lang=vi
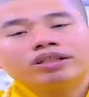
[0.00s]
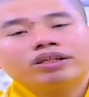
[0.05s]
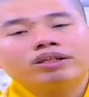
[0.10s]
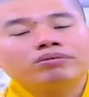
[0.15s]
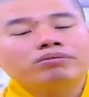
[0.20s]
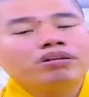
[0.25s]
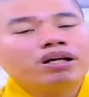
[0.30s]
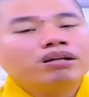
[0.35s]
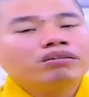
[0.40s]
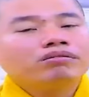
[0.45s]
thì
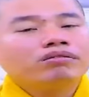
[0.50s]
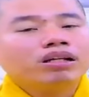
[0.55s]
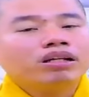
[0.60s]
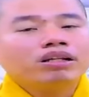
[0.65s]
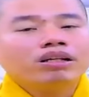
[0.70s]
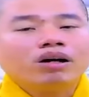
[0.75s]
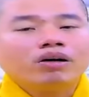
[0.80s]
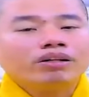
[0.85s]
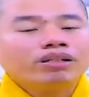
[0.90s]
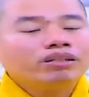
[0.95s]
cũng đến
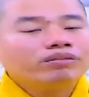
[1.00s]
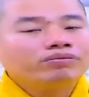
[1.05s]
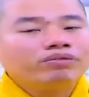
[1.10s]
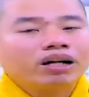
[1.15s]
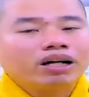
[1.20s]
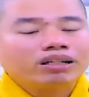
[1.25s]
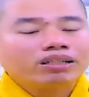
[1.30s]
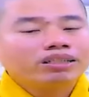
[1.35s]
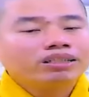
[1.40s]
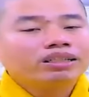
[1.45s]
thỉnh hỏi đức
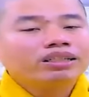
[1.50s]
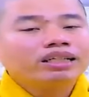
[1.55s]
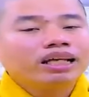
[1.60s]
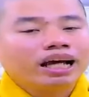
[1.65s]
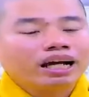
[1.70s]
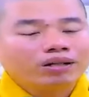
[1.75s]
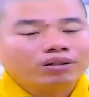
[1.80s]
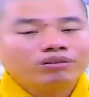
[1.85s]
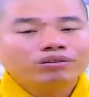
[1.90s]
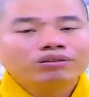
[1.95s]
phật như thế
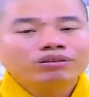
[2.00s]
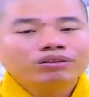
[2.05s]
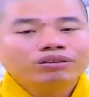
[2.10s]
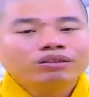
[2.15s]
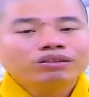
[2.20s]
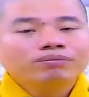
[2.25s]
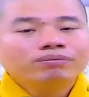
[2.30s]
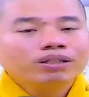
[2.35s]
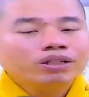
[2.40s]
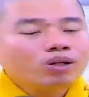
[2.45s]
nào
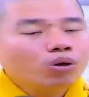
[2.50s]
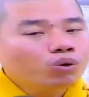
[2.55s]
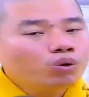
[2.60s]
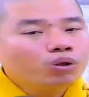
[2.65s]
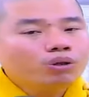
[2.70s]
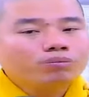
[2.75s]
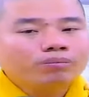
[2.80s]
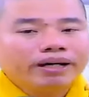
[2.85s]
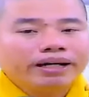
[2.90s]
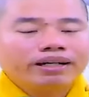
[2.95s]
mới
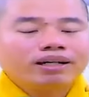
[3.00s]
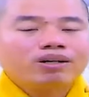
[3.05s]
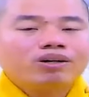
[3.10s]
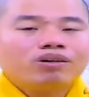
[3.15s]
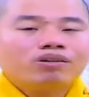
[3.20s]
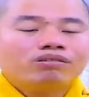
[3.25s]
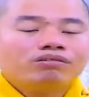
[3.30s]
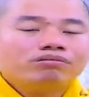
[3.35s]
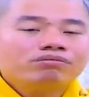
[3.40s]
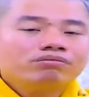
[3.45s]
cứu được mẹ
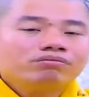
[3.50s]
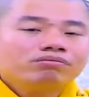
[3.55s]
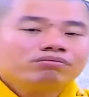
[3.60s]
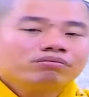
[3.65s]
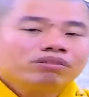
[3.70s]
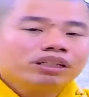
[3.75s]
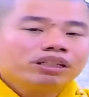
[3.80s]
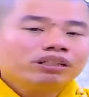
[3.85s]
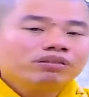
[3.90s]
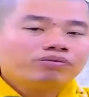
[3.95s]
con
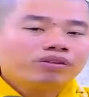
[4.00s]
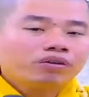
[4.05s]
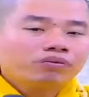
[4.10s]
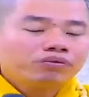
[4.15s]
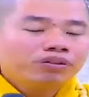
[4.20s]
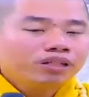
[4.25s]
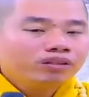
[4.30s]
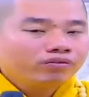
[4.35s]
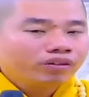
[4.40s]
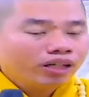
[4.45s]
thì đức
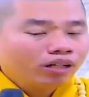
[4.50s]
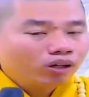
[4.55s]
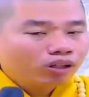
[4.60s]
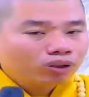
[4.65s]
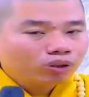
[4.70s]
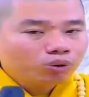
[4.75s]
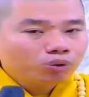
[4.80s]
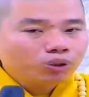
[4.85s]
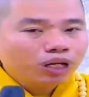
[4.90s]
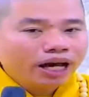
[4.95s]
phật phiên phải
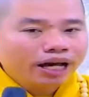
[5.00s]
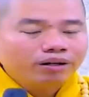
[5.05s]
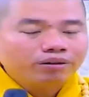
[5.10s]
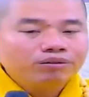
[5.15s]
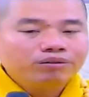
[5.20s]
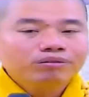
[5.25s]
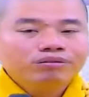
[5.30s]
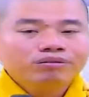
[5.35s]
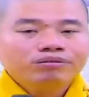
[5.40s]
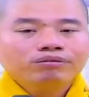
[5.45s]
lo tu
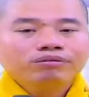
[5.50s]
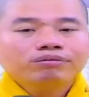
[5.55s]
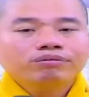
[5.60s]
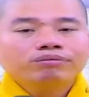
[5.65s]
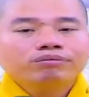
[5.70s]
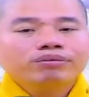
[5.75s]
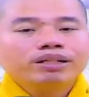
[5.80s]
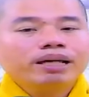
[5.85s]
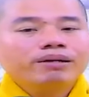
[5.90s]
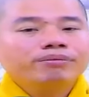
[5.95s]
đạo
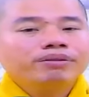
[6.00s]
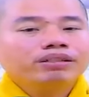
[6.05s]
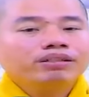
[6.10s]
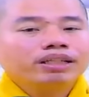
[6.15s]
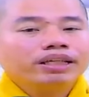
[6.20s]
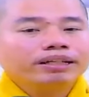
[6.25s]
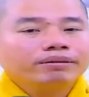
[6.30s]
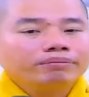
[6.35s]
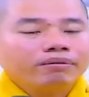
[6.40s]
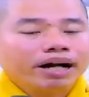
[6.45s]
đem những
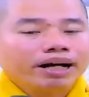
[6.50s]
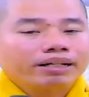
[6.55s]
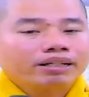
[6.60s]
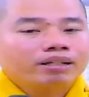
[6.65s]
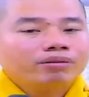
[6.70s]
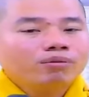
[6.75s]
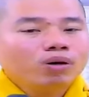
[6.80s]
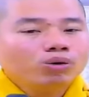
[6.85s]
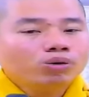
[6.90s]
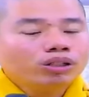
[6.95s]
tiền bạc
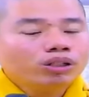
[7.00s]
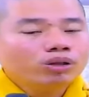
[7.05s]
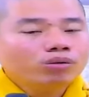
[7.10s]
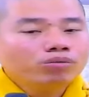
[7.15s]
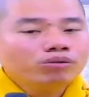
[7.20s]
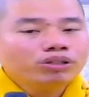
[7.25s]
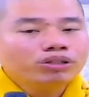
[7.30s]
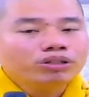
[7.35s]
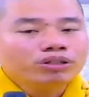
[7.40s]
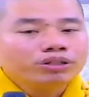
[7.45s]
đó bố thí
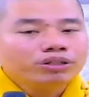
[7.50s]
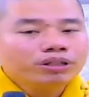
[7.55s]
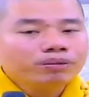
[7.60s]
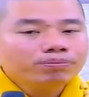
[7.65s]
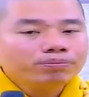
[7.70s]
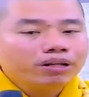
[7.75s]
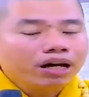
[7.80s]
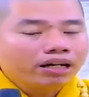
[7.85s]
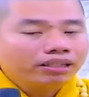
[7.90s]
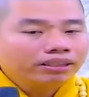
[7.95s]
cúng dường giúp
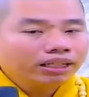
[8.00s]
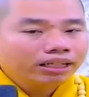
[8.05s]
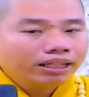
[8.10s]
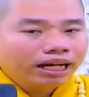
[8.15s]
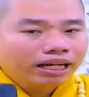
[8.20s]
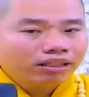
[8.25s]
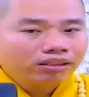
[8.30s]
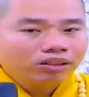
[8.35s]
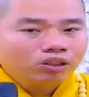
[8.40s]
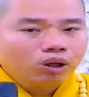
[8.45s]
đỡ tất
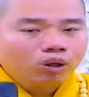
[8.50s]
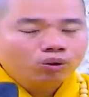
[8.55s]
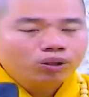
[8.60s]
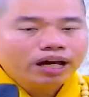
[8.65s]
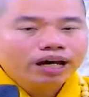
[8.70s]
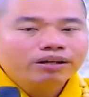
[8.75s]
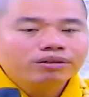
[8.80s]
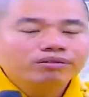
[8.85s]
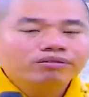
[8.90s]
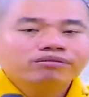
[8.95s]
cả người khổ
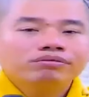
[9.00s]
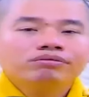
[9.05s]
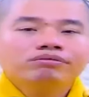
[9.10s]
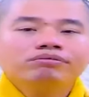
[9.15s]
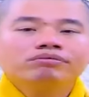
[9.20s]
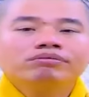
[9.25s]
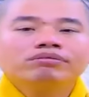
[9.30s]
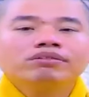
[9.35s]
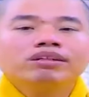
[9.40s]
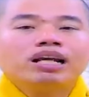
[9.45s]
đau
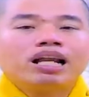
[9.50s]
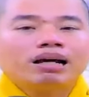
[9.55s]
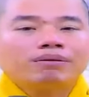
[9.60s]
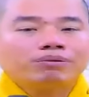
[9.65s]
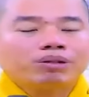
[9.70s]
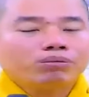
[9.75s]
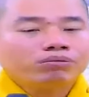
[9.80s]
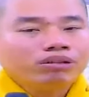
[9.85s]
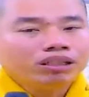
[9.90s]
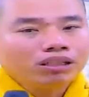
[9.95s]

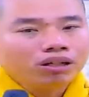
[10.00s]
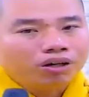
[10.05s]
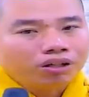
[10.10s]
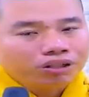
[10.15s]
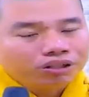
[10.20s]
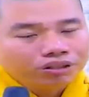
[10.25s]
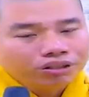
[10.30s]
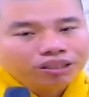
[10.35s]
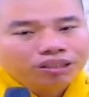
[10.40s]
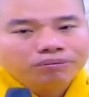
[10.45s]
làm công đức
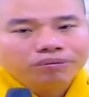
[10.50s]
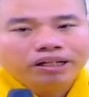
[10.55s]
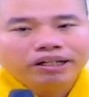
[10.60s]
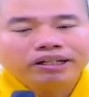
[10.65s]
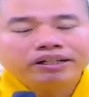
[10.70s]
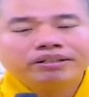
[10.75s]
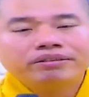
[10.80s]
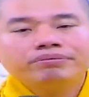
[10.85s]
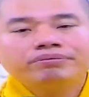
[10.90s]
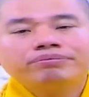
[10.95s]
hồi hướng cho
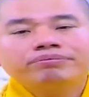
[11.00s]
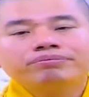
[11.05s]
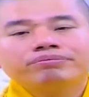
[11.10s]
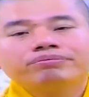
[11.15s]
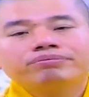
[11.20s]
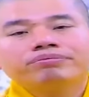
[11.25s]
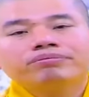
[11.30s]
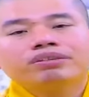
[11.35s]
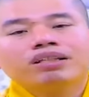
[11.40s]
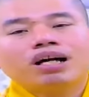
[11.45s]
mẹ
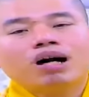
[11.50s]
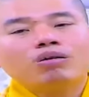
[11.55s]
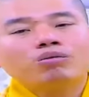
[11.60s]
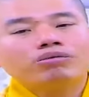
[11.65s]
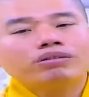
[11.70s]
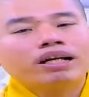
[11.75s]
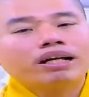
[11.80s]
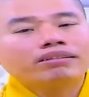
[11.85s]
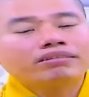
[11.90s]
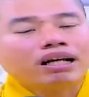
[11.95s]

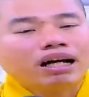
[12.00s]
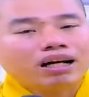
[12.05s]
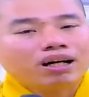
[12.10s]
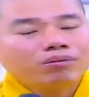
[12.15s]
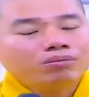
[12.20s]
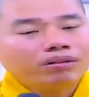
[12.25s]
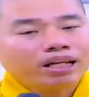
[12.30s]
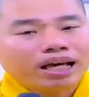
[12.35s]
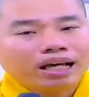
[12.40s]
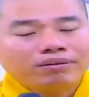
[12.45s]
ông chăng thật
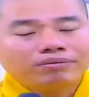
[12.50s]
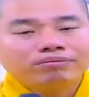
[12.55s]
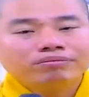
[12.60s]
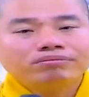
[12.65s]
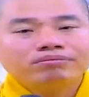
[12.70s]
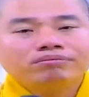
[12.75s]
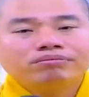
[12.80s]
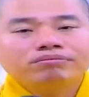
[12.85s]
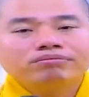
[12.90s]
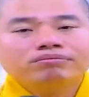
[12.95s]
ông làm
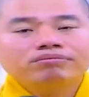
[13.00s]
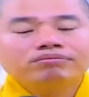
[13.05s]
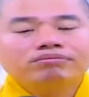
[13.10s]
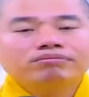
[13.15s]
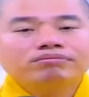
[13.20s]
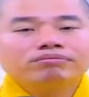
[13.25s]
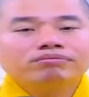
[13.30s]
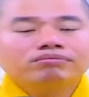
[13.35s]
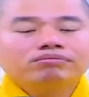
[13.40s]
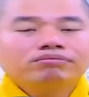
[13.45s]

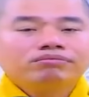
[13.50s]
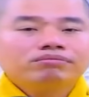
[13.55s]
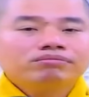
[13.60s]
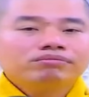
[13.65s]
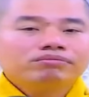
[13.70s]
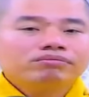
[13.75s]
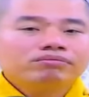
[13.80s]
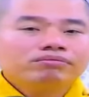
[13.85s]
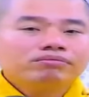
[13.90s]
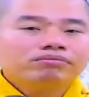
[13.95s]

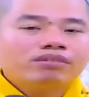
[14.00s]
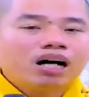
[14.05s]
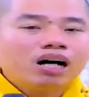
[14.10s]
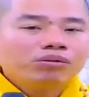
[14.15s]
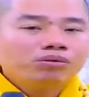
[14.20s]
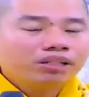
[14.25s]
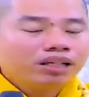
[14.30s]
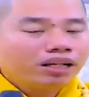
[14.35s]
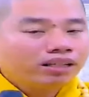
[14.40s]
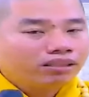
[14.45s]
và
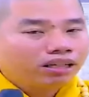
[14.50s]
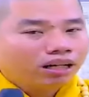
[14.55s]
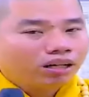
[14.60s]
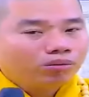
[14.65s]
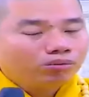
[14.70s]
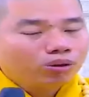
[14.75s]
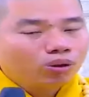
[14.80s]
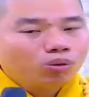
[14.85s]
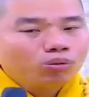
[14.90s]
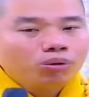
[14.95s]
ông chăng thật
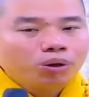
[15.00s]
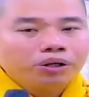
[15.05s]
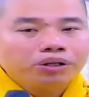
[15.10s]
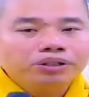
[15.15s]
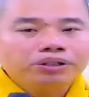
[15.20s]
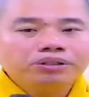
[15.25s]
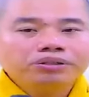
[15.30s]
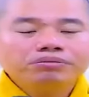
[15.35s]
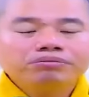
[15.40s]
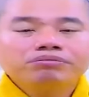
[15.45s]
ông tu hồi
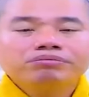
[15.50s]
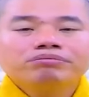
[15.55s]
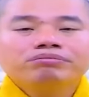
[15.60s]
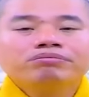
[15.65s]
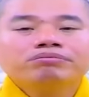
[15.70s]
hướng